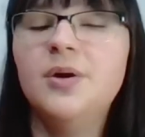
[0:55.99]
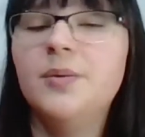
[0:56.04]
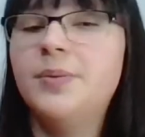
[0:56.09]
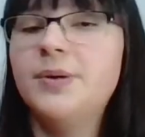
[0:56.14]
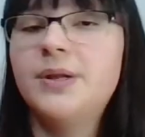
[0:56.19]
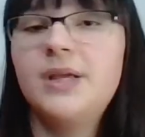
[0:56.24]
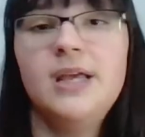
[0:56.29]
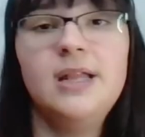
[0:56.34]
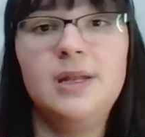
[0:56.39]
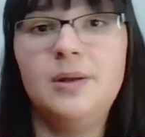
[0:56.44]

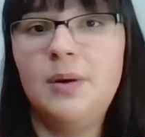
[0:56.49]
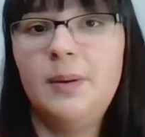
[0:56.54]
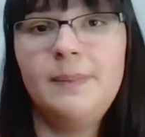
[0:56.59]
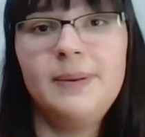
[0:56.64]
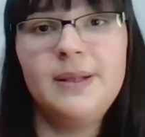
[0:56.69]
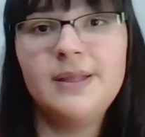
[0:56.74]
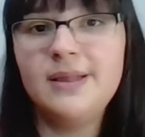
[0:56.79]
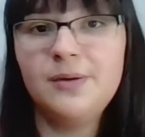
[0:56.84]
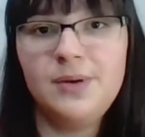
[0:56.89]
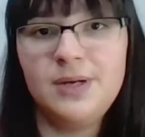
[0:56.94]
Porque ele não
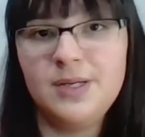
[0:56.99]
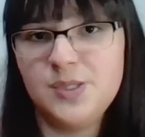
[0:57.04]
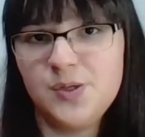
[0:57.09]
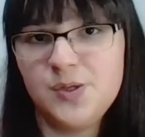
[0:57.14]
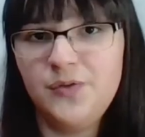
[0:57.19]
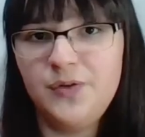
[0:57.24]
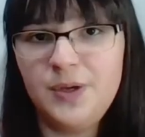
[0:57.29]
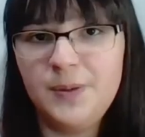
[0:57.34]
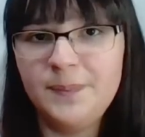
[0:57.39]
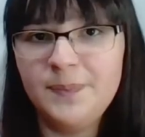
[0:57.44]
aprendeu a
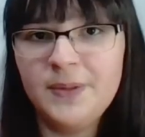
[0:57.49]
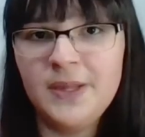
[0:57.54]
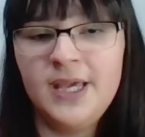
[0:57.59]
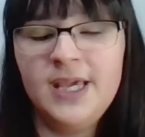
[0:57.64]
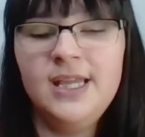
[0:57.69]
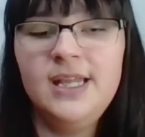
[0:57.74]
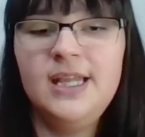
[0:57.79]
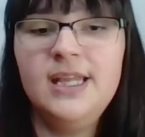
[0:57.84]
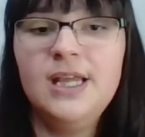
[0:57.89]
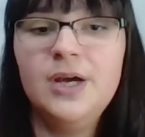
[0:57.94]
resolver.
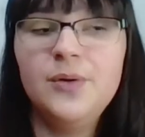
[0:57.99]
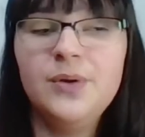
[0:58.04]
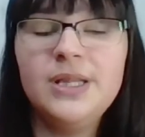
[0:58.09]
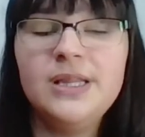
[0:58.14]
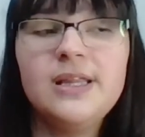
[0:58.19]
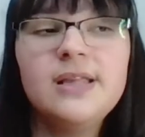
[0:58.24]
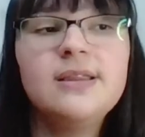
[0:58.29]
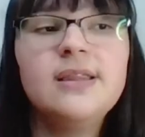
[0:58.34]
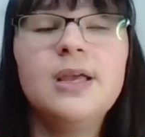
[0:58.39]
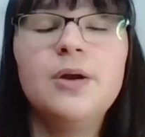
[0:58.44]
Ele não
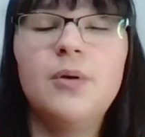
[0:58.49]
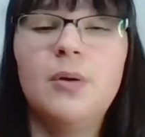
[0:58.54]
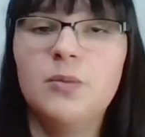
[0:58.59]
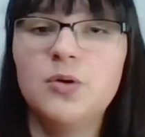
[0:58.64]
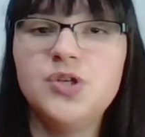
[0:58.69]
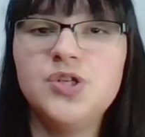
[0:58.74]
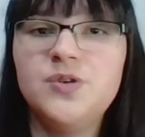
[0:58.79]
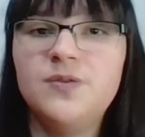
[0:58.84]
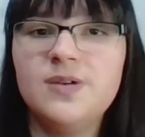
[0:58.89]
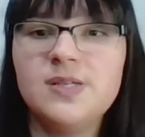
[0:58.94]
entendeu a
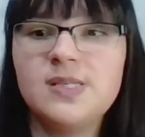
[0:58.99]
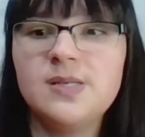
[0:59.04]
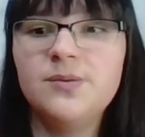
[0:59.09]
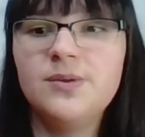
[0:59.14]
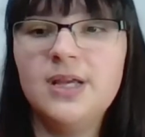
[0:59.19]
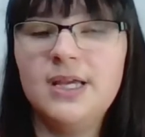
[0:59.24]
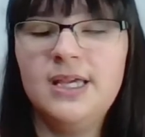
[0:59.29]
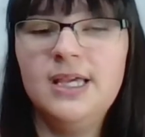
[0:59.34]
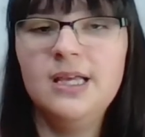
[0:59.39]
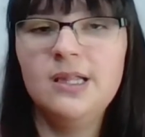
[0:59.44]
motivação
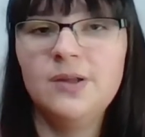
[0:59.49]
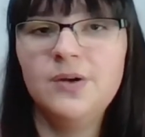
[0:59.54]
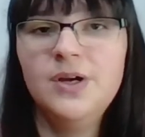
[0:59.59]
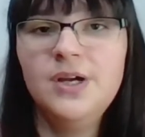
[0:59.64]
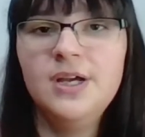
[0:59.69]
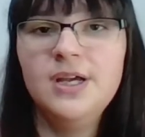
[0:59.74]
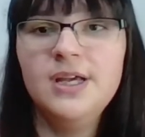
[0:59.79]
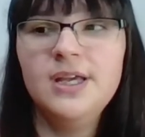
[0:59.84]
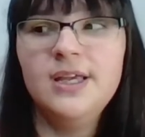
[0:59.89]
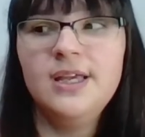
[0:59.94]
daquilo.
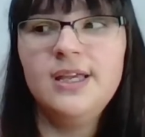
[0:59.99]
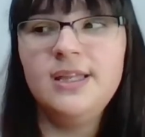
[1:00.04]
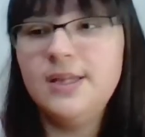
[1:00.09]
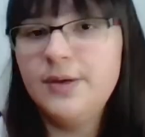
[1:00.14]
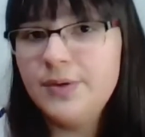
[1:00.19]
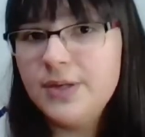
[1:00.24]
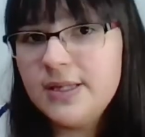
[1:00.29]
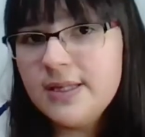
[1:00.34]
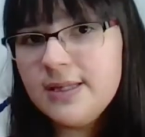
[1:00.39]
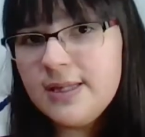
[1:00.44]
E
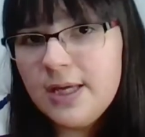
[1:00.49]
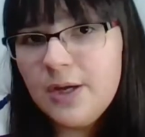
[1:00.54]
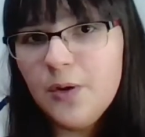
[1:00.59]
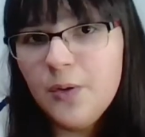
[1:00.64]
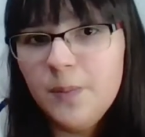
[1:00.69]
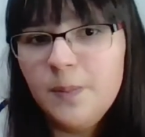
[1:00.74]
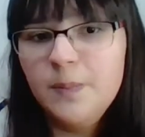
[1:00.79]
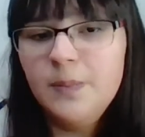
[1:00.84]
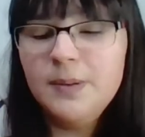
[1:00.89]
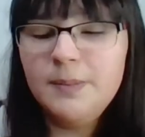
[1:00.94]
não
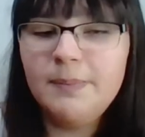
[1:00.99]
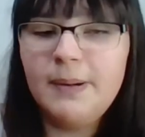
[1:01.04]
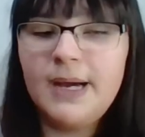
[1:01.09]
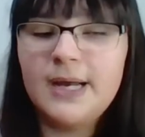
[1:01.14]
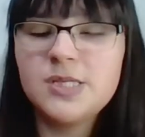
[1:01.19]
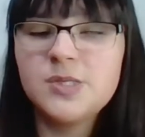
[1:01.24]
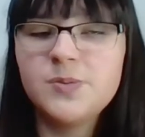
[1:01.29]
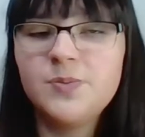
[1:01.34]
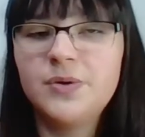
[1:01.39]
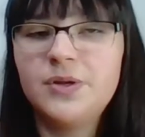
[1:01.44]
entendeu, em
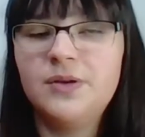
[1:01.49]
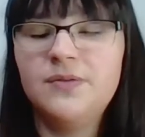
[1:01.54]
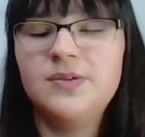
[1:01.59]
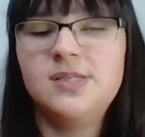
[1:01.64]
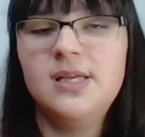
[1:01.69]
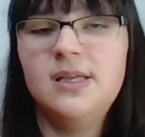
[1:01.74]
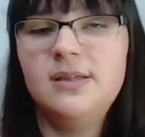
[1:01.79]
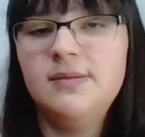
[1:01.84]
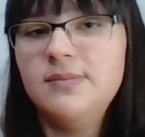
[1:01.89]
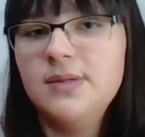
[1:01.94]
partes, porque
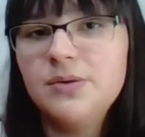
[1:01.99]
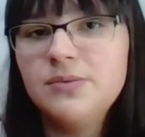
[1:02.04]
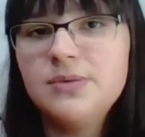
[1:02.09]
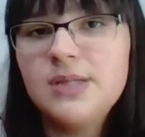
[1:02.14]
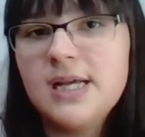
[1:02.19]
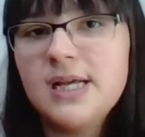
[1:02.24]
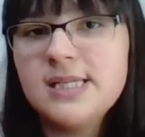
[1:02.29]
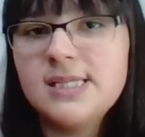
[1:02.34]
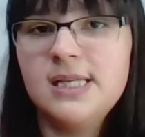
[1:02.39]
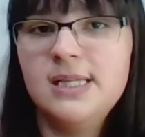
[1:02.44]
você não
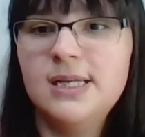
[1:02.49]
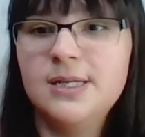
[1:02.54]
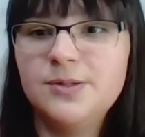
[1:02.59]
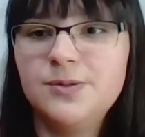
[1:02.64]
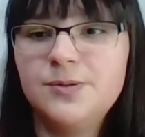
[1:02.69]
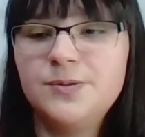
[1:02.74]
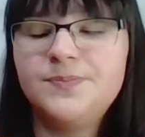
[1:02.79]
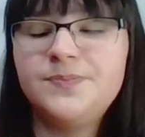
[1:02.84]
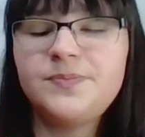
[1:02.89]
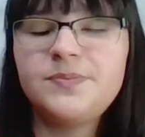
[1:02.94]
está
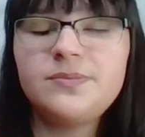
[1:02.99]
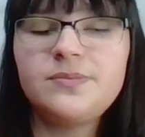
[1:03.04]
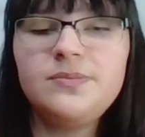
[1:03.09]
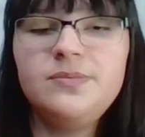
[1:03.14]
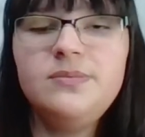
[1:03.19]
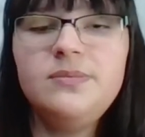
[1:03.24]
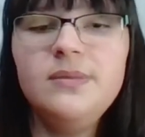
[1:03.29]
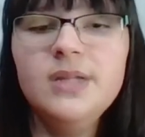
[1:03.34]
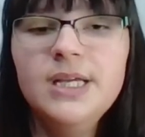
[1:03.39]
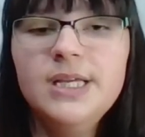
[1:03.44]
ensinando.
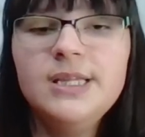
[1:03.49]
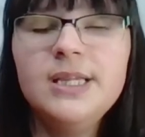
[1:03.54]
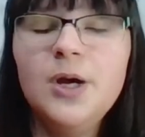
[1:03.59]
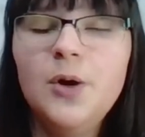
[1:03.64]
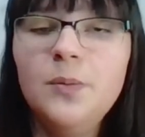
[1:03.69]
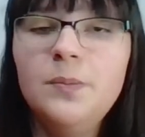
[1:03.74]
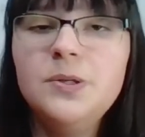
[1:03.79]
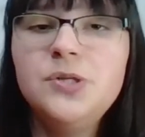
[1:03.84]
Então, o